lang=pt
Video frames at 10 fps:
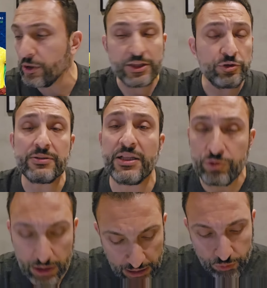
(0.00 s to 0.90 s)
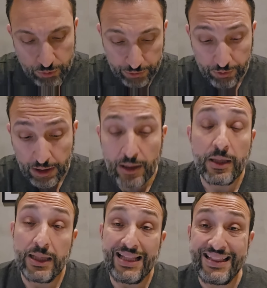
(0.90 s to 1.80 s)
boa. Tem jogo que tem jogado muito.
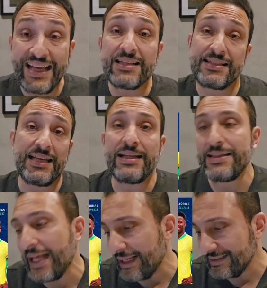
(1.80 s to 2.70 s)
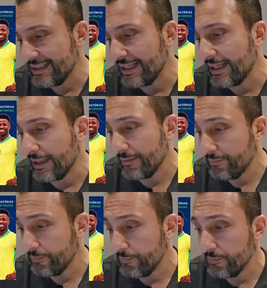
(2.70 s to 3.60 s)
Nesse, nessa
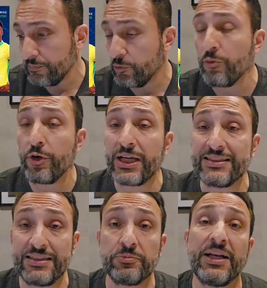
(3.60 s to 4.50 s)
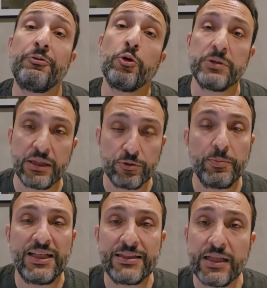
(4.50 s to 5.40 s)
convocação tá voltando
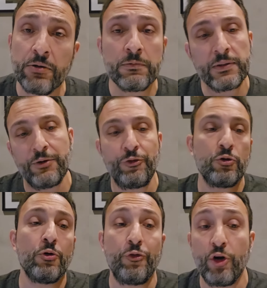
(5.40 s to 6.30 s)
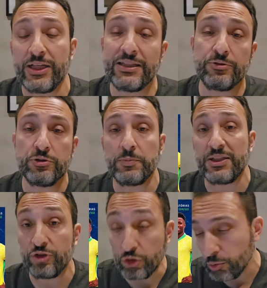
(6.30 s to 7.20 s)
o Militão, que ficou fora das
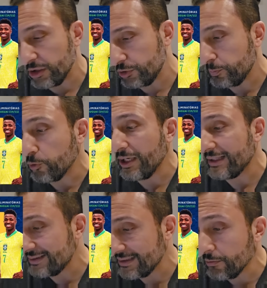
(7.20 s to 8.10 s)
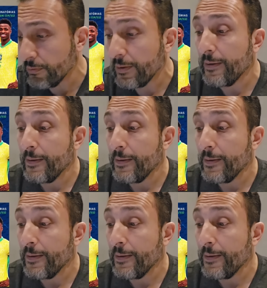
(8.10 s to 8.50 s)
últimas duas por lesão,